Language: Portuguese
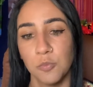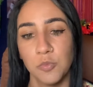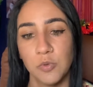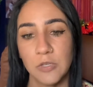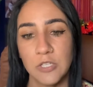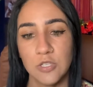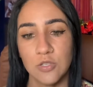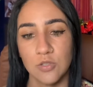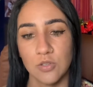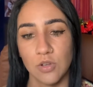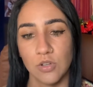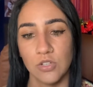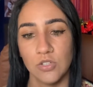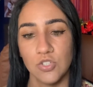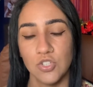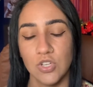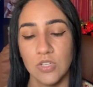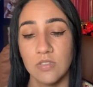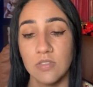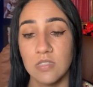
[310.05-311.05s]
uma história
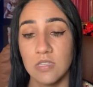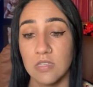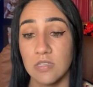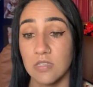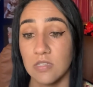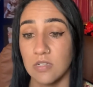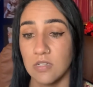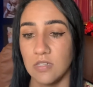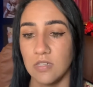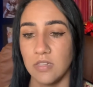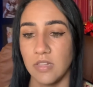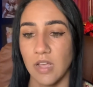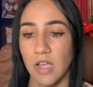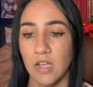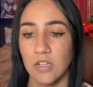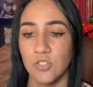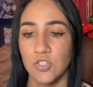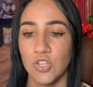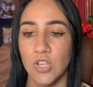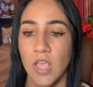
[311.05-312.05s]
de
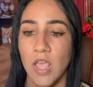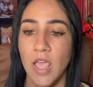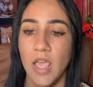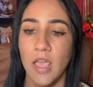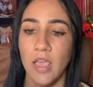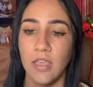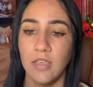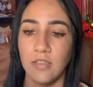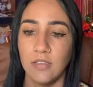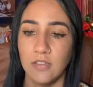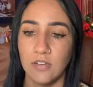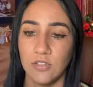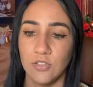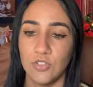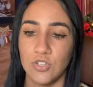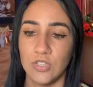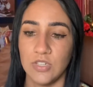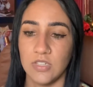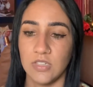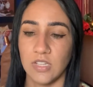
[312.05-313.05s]
ancestralidade em grande
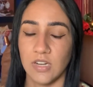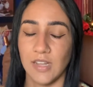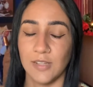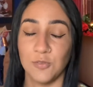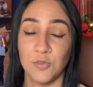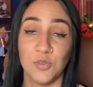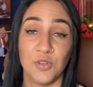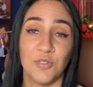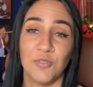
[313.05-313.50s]
literatura.